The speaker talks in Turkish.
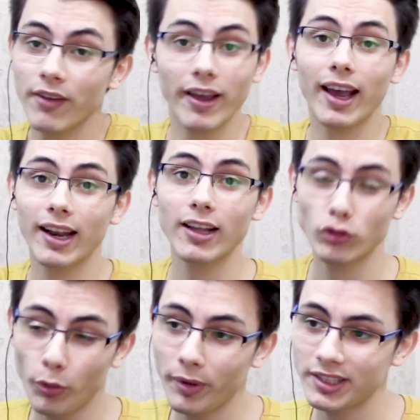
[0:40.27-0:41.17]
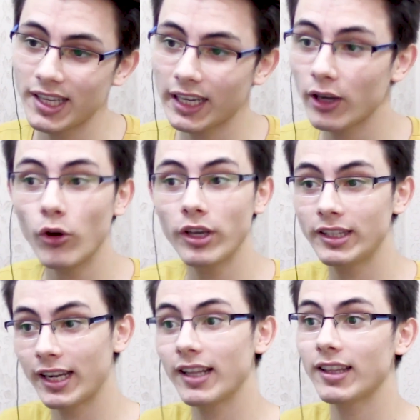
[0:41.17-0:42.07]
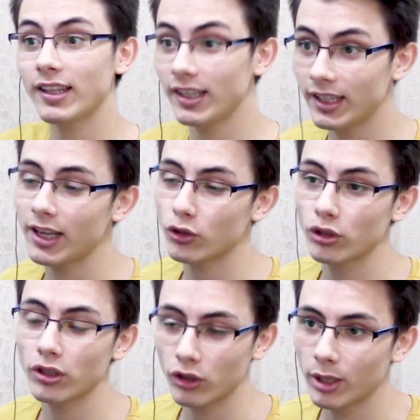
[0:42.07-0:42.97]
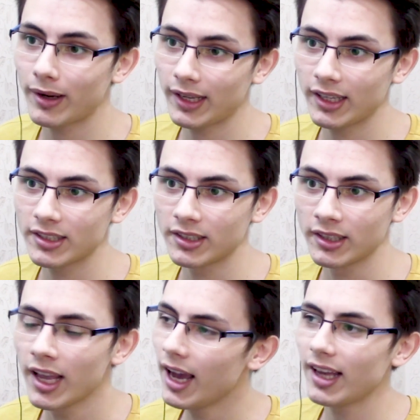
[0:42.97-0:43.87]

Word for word: Ve kalan son 5 dakikayı o internetteki iğrenç oyunları oynamakla geçirirdik.